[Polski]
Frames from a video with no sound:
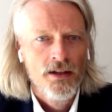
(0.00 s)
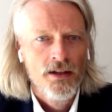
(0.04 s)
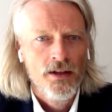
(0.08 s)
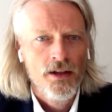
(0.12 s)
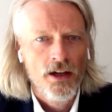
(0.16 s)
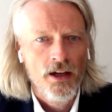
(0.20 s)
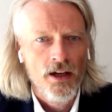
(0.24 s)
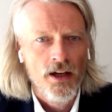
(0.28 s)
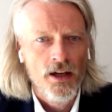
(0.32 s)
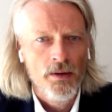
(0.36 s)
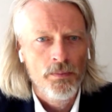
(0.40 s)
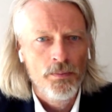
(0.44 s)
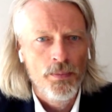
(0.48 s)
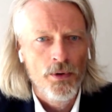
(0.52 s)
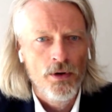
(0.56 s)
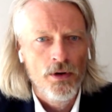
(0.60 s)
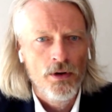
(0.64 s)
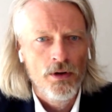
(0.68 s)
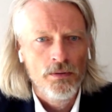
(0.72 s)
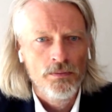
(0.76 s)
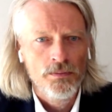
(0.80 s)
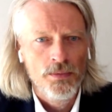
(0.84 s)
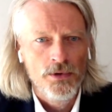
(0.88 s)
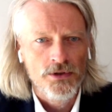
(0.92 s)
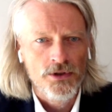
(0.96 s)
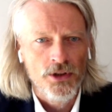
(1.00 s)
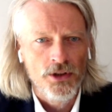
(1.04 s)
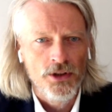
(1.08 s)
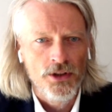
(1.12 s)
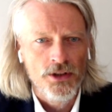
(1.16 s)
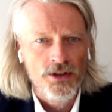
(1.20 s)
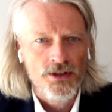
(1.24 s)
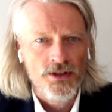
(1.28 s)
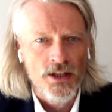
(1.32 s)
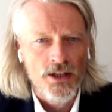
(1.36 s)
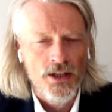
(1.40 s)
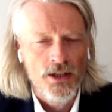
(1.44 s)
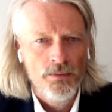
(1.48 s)
E, bo, bo to
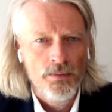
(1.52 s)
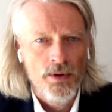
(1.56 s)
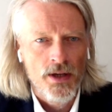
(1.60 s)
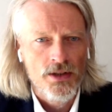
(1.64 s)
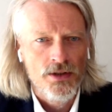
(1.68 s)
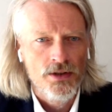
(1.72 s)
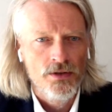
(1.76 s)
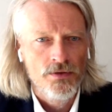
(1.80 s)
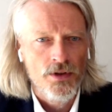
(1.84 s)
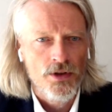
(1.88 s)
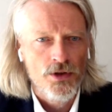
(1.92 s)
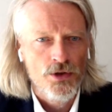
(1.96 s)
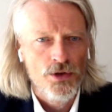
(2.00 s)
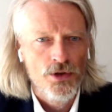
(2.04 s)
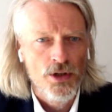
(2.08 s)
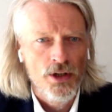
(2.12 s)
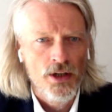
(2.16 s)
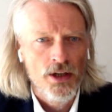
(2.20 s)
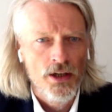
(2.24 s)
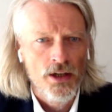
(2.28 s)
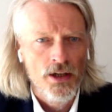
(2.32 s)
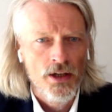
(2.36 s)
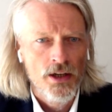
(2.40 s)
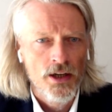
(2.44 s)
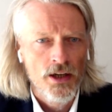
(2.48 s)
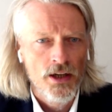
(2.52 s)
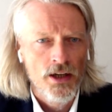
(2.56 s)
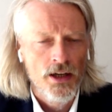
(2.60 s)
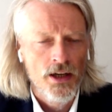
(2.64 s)
jest taki bardzo ważny e,